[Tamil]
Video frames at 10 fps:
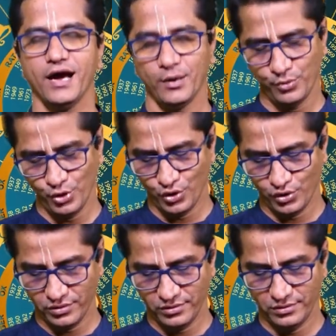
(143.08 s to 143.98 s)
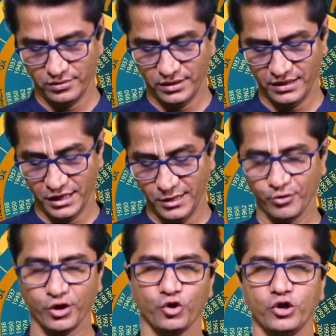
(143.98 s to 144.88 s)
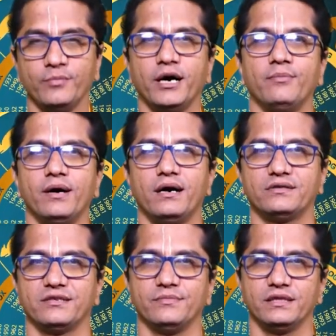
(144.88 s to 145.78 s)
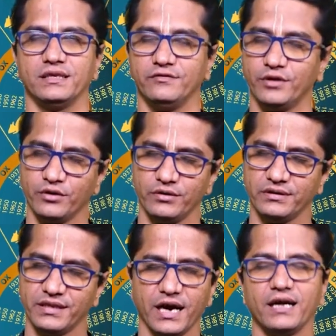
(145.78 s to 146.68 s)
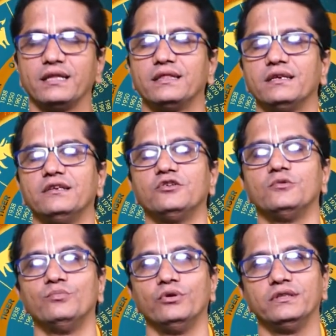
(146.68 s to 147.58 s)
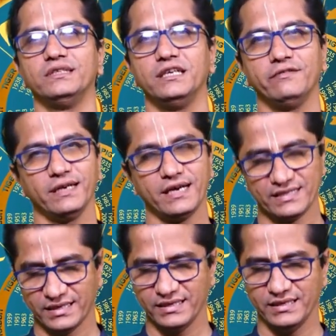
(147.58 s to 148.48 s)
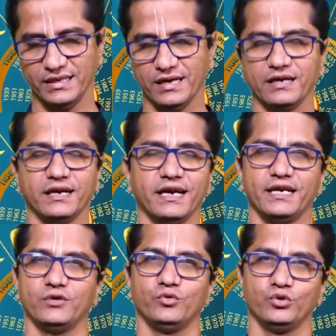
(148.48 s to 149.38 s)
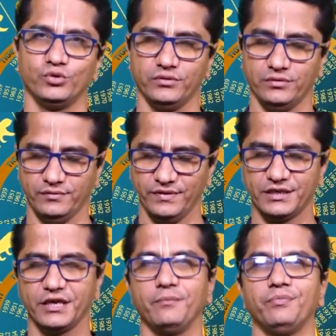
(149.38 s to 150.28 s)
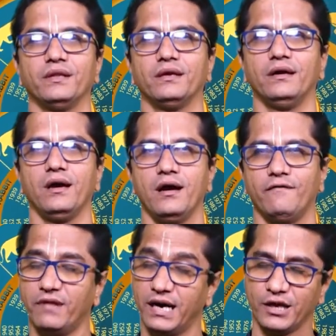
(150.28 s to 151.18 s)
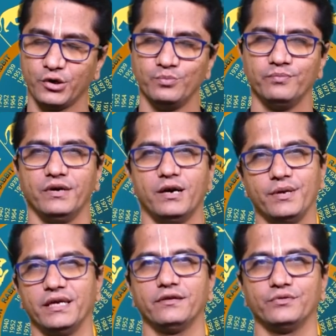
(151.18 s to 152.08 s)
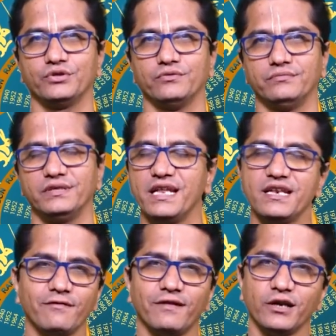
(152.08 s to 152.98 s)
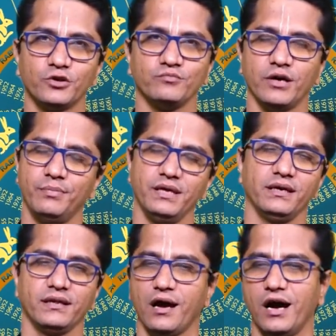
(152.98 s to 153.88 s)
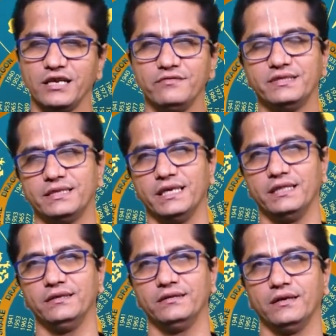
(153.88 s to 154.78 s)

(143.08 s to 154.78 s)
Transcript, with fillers: அப்போது அந்த நீம்கரோலி பாபா ஆசிரமத்தில் இவர் தியானத்தில் இருக்கும் பொழுது இவருக்கு அசரீரியாக கேட்ட ஒரு விஷயம் வளரும் அப்படிங்கிற விஷயம் என்ன வளரும் அப்படிங்கிறத ஆய்வு செய்து